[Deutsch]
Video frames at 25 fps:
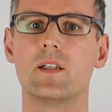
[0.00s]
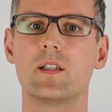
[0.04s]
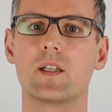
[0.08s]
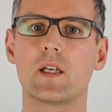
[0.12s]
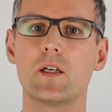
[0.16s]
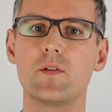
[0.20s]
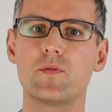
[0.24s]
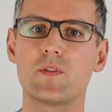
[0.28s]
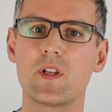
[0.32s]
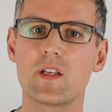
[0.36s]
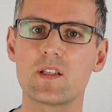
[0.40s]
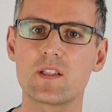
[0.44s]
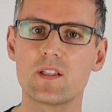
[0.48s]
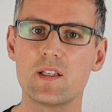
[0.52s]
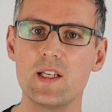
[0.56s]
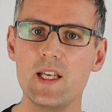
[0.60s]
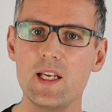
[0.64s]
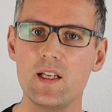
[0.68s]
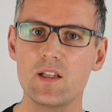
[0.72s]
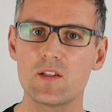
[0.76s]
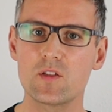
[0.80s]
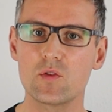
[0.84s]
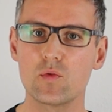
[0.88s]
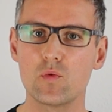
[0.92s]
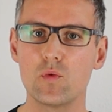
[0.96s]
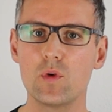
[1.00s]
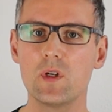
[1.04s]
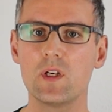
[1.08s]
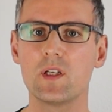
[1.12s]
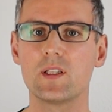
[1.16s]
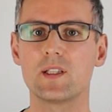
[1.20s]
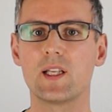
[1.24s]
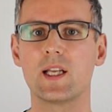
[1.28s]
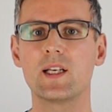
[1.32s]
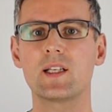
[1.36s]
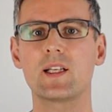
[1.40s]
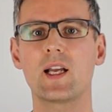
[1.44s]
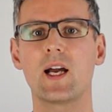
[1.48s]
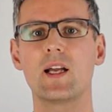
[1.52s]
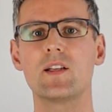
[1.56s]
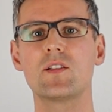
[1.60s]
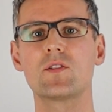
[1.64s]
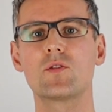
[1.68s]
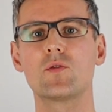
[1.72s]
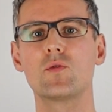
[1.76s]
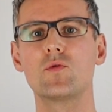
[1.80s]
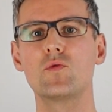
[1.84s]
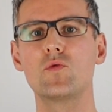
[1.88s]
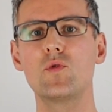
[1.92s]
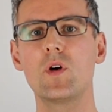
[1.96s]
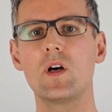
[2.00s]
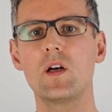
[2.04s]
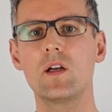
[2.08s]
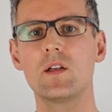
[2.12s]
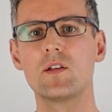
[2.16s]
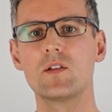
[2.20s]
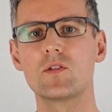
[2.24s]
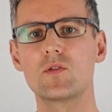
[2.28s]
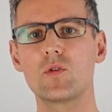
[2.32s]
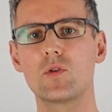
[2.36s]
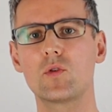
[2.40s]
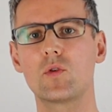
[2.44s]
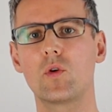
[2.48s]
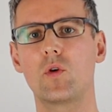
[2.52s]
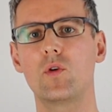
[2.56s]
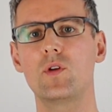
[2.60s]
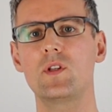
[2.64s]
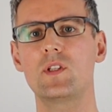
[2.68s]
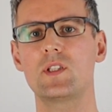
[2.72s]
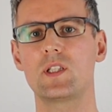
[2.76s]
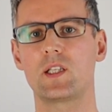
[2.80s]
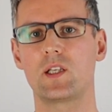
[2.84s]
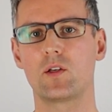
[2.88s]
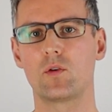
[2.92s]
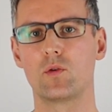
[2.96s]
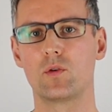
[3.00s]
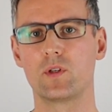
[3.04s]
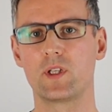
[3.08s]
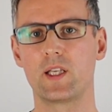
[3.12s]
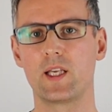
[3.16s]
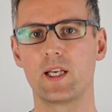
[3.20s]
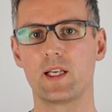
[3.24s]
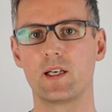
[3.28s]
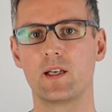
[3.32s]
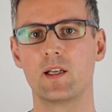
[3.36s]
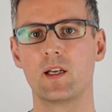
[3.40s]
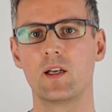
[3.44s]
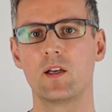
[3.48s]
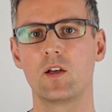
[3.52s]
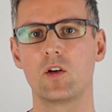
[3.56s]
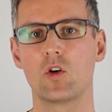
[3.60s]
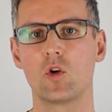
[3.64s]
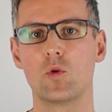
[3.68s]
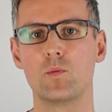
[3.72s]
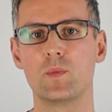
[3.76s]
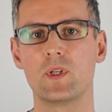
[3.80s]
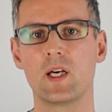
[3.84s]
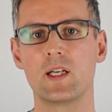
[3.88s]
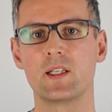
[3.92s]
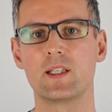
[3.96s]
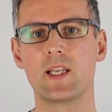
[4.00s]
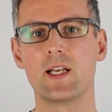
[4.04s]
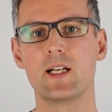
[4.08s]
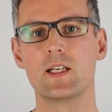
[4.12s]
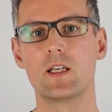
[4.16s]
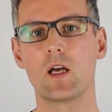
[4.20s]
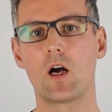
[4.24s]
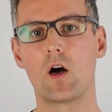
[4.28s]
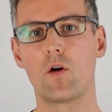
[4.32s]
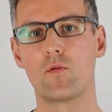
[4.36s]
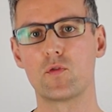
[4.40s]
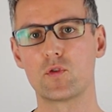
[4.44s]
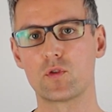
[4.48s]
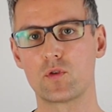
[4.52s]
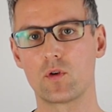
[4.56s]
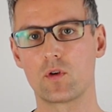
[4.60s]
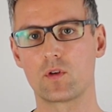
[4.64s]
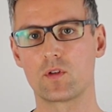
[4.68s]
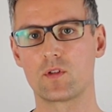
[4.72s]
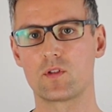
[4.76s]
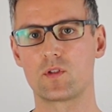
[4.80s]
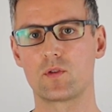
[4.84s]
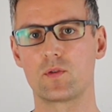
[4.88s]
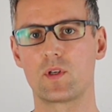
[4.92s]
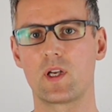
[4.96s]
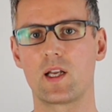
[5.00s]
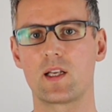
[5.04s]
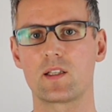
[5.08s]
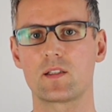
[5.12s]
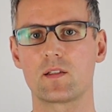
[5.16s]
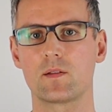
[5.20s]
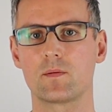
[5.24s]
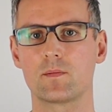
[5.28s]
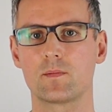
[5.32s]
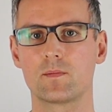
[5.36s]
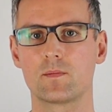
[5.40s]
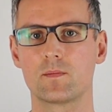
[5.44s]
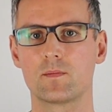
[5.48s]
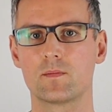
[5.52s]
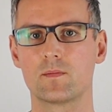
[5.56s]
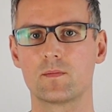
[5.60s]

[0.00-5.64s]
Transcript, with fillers: Trifft das nicht zu, dann kannst du nur zur Grundsicherung gehen, um dein Geld aufstocken zu lassen.